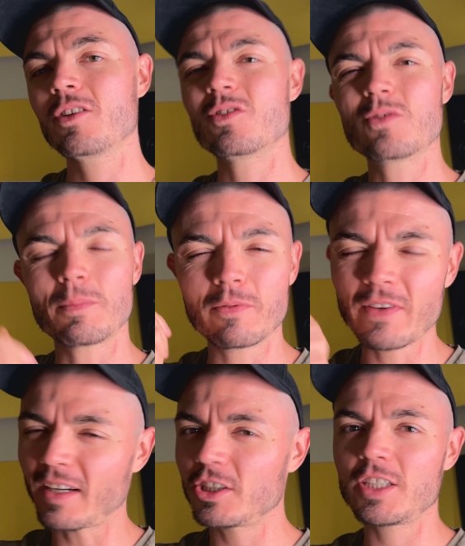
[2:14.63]
que ce soit pour
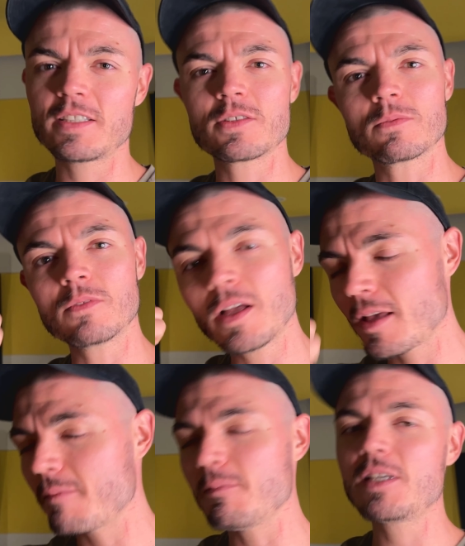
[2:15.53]
faire un G-son,
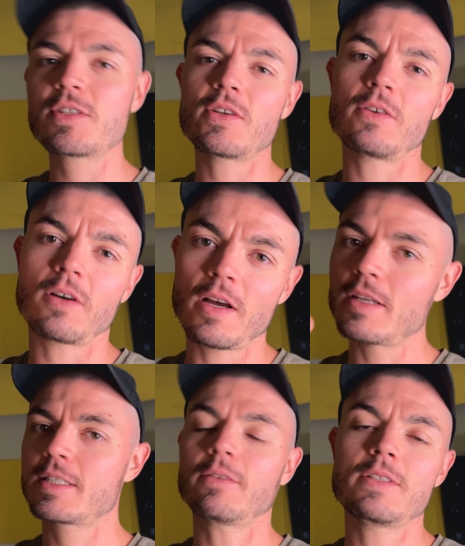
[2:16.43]
mixeur,
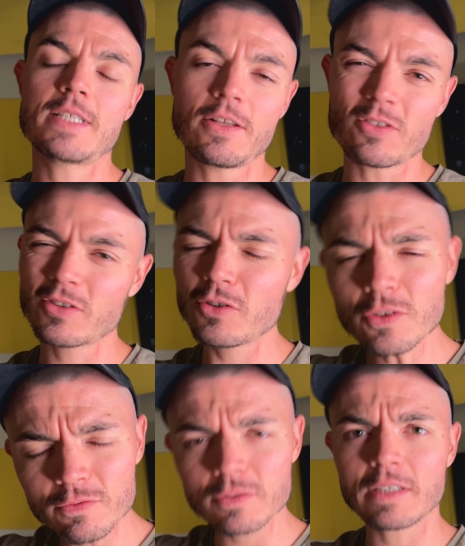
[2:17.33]
sound designer, ce
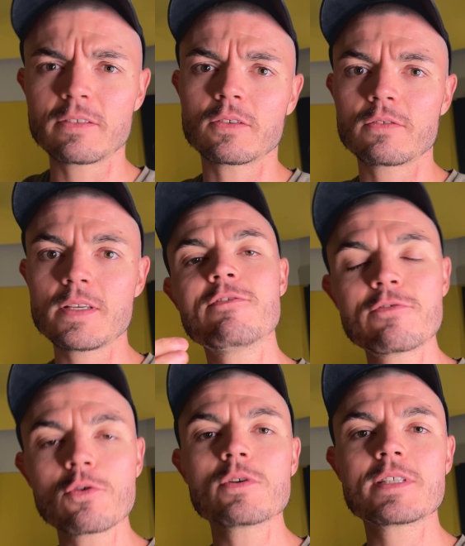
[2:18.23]
que vous avez envie,
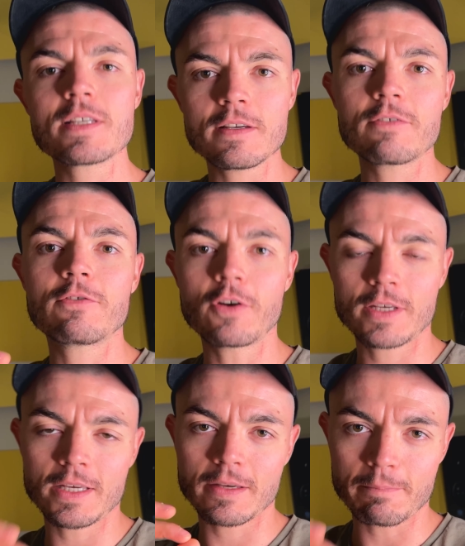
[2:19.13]
faut ces fucking